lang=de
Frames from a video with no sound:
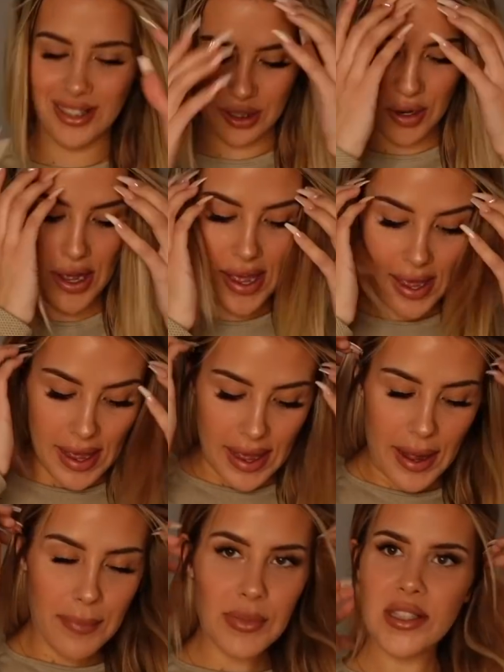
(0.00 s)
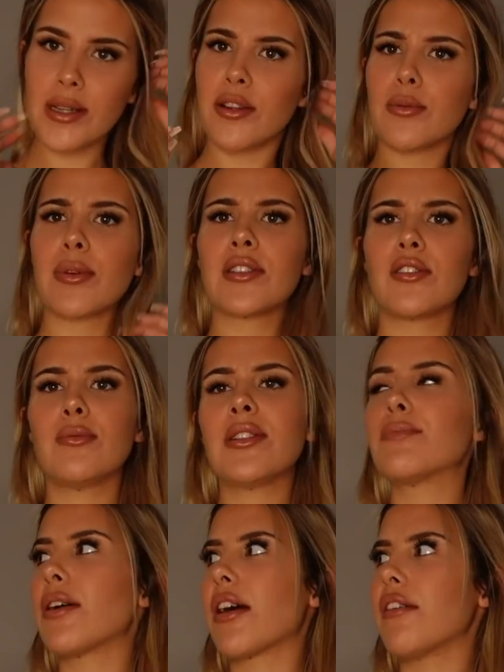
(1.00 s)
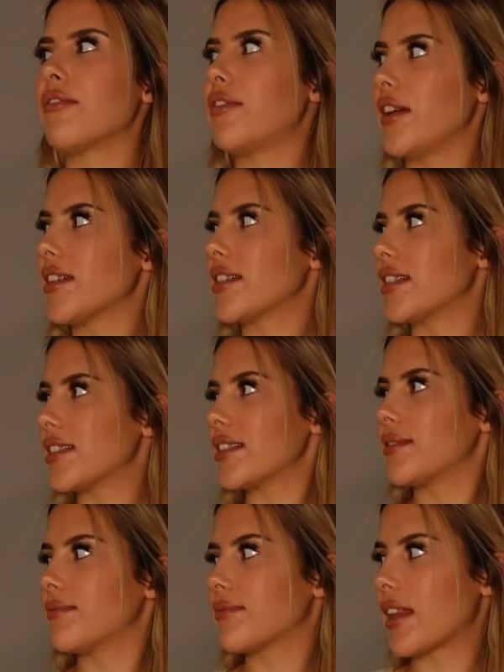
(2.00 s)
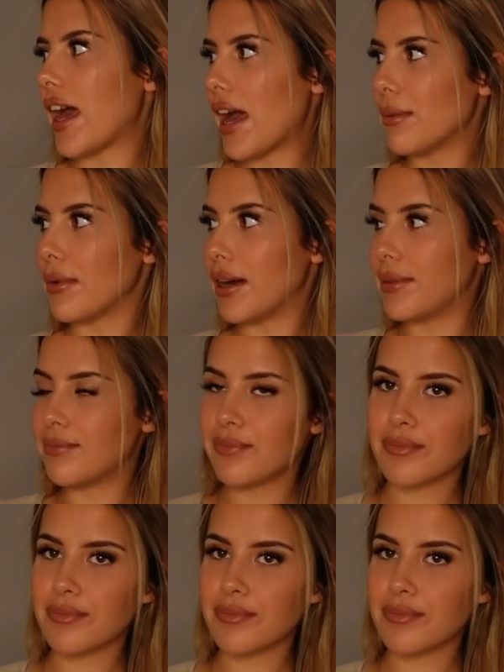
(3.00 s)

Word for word: So, ähm, das habe ich übrigens übelst Bock auf Fitness, aber